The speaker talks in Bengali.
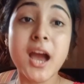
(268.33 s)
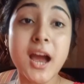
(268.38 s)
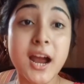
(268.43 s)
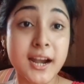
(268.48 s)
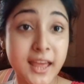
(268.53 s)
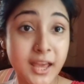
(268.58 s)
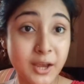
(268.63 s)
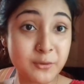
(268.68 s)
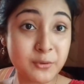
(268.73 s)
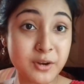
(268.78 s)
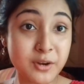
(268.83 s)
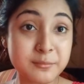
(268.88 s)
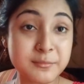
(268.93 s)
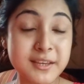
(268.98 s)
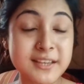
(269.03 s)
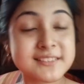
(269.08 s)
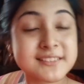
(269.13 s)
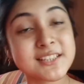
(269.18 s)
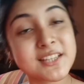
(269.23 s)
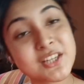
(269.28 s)
আর এখন আমি
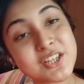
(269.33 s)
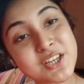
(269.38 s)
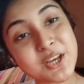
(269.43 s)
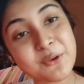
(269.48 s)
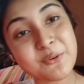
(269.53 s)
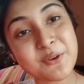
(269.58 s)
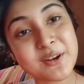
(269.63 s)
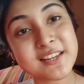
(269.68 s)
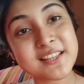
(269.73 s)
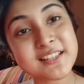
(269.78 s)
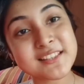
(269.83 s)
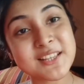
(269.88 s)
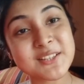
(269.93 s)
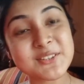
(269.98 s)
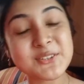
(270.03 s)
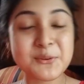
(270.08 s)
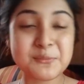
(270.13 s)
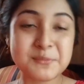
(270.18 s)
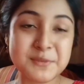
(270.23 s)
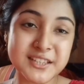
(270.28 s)
এসেছি শাওয়ার নিতে
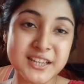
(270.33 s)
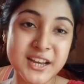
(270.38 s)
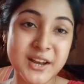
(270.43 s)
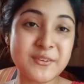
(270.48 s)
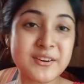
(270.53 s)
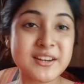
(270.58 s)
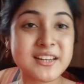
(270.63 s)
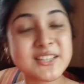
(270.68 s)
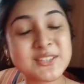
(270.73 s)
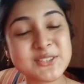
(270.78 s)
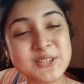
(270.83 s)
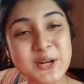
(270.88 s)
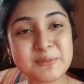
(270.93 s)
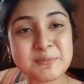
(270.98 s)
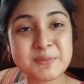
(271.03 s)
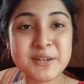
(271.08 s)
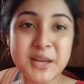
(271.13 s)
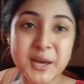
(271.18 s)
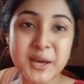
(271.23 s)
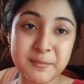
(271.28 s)
তো আমি শাওয়ার নিয়ে ঝটপট